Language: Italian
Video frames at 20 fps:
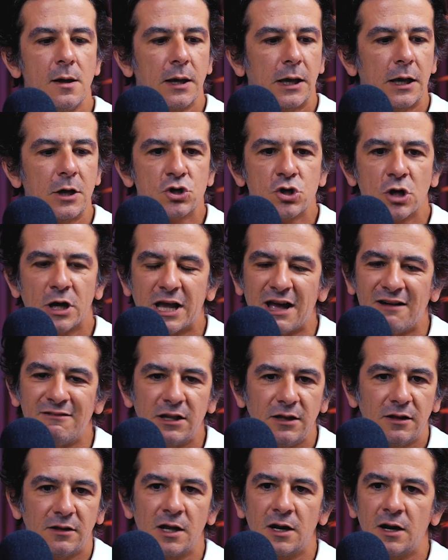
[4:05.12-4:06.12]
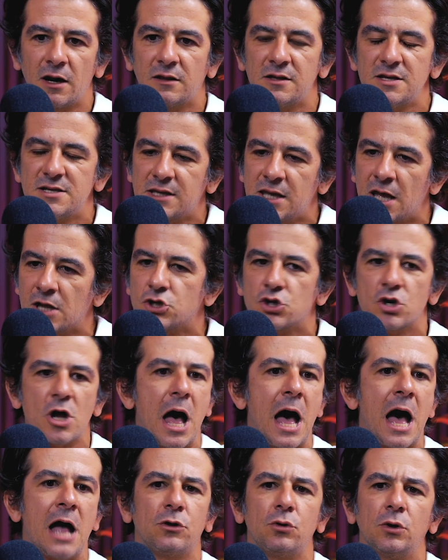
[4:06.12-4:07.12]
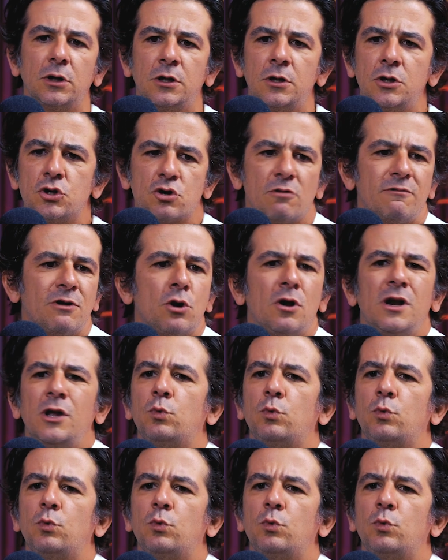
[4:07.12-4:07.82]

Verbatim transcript: che cercava di tenerti schiacciato, che ti diceva no,